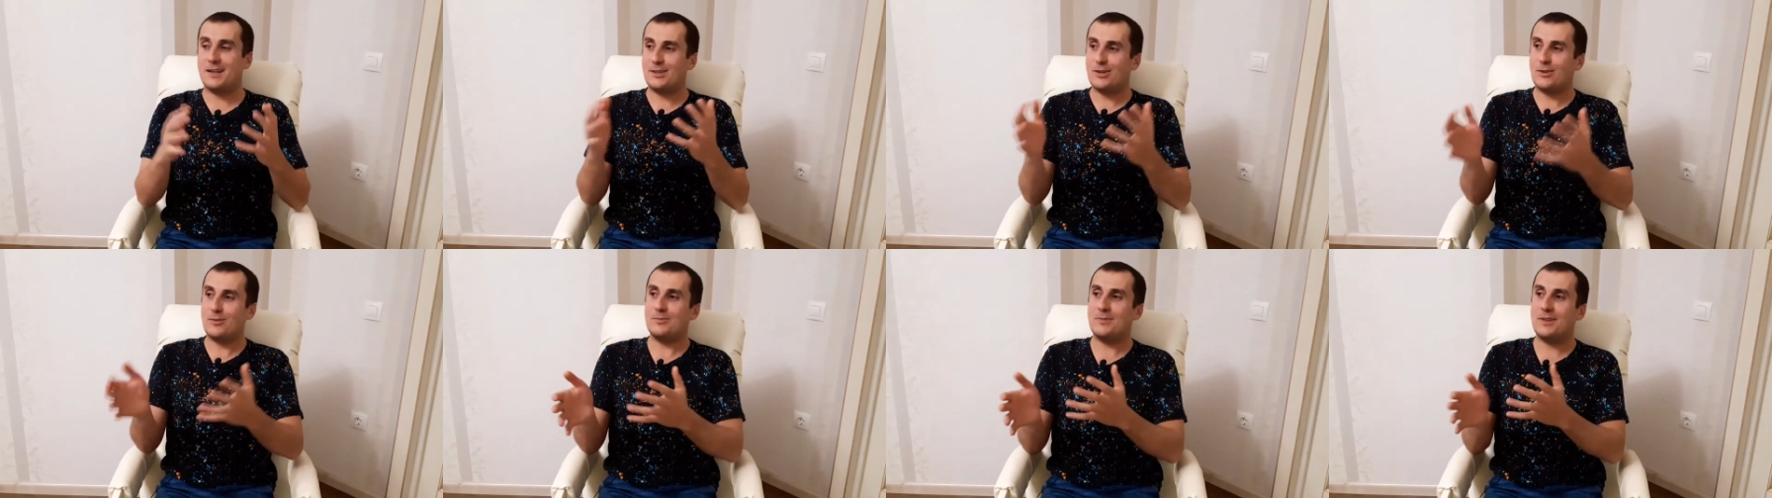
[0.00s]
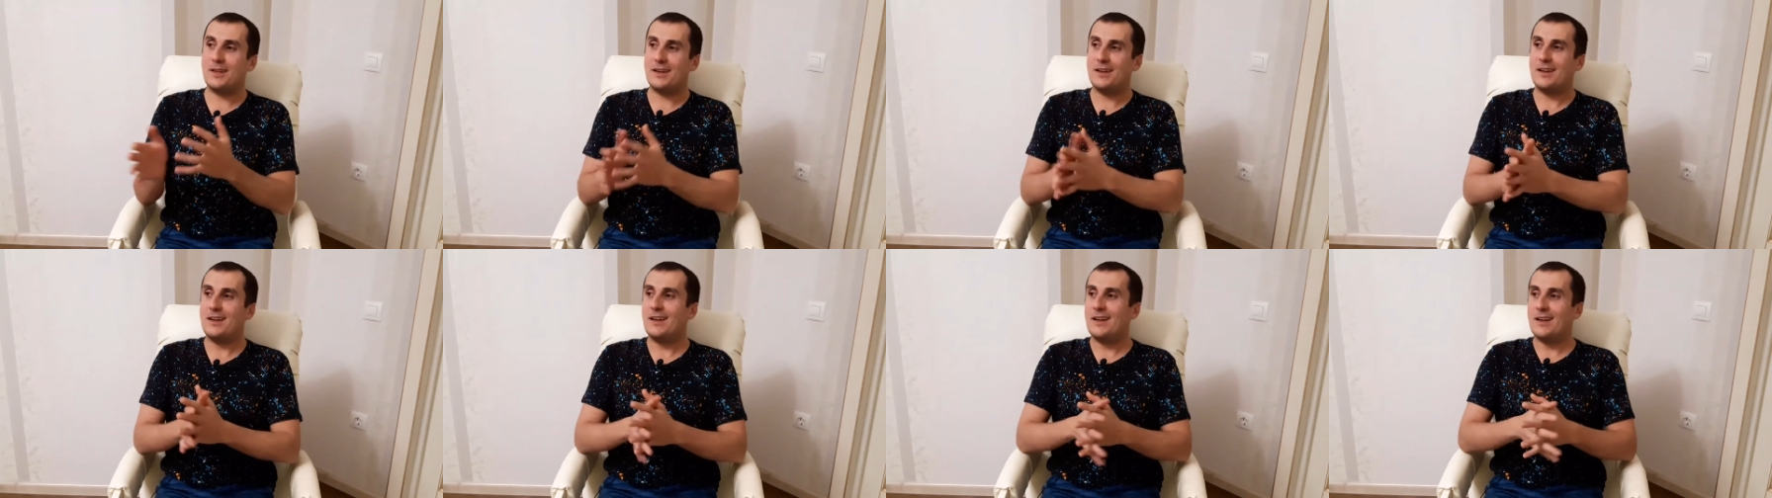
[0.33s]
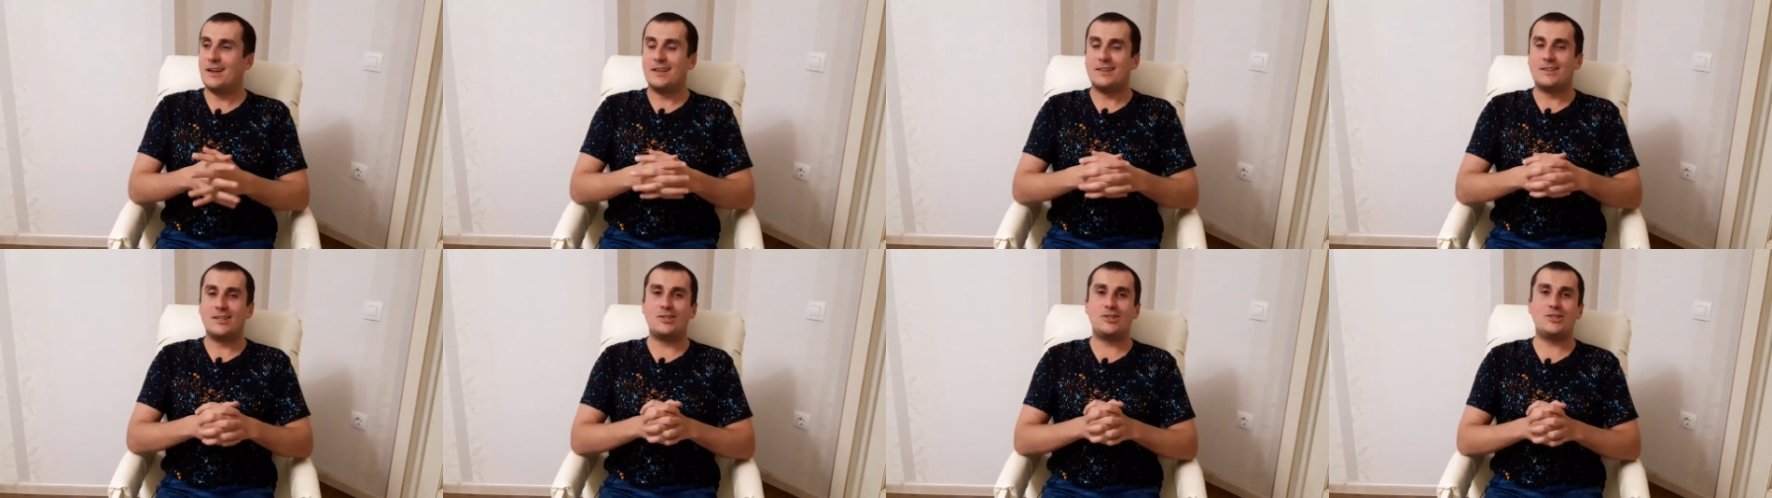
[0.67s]
хотя он мне
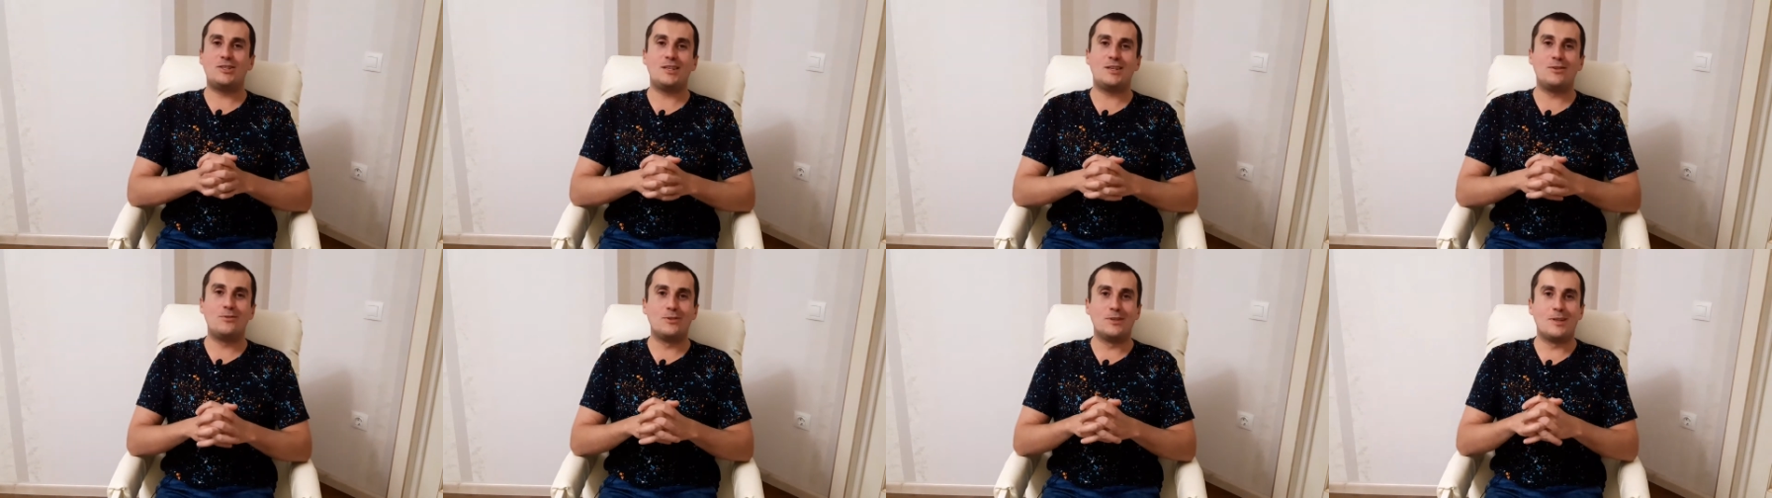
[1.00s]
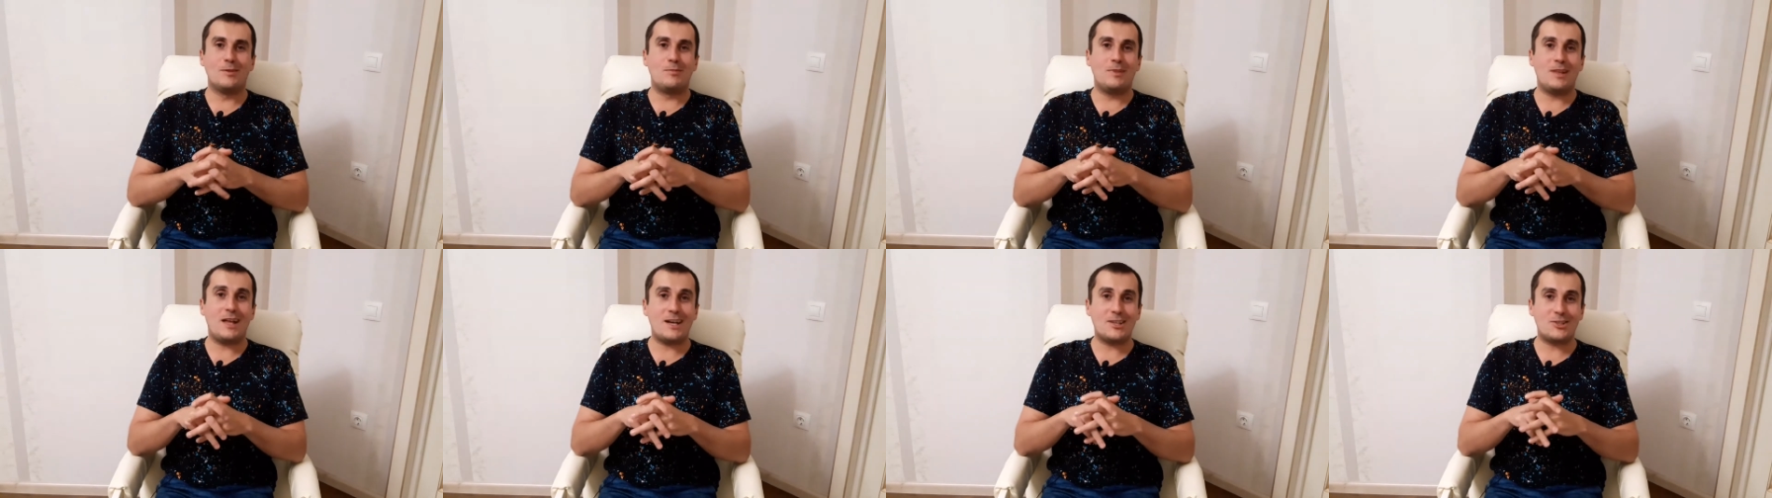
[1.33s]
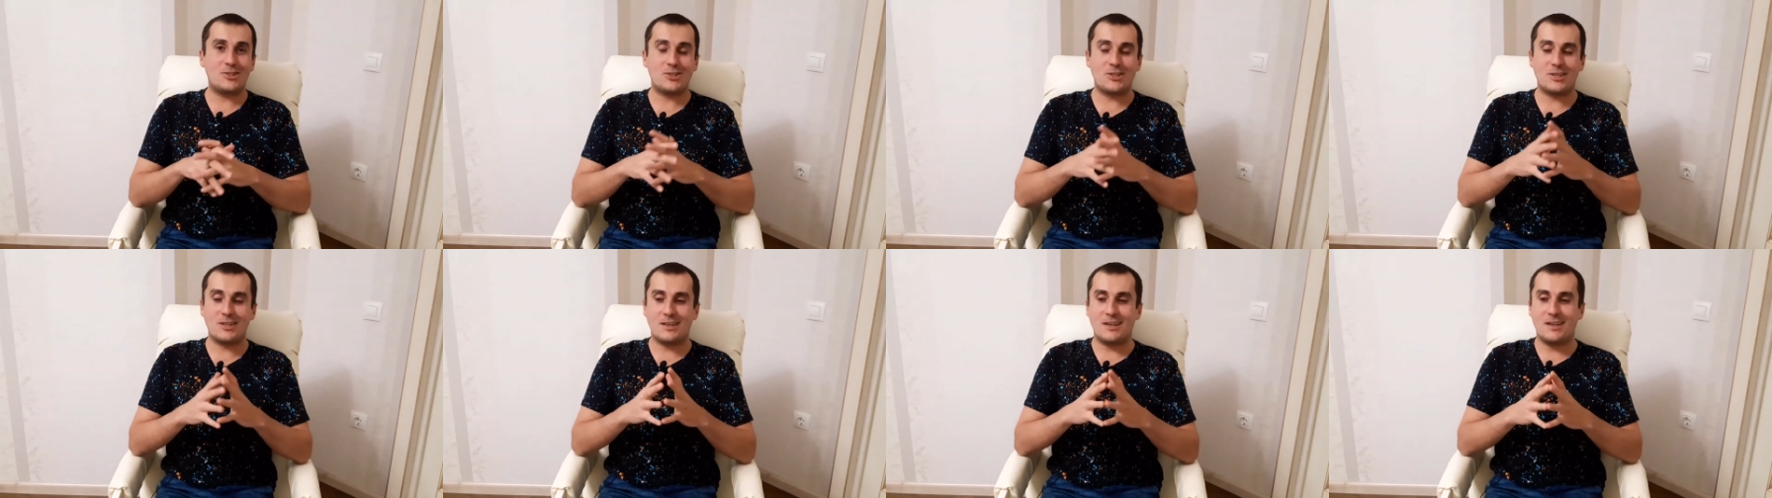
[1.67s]
на 4 года
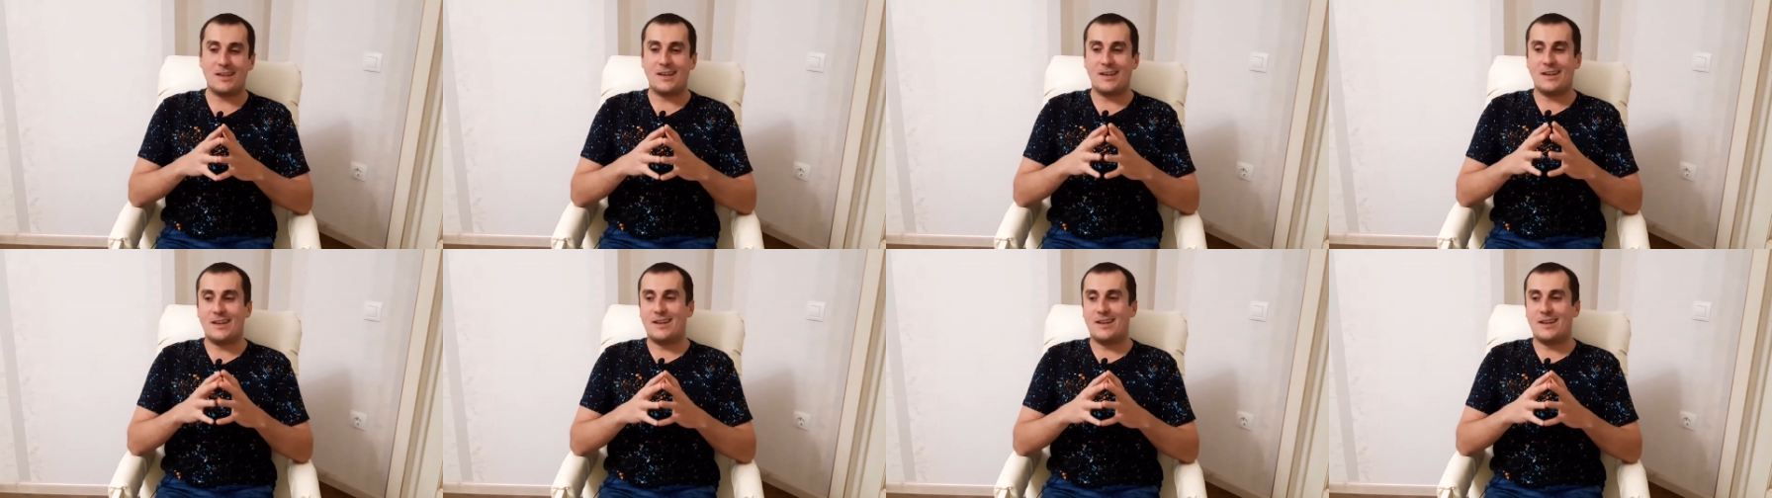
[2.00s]
младше.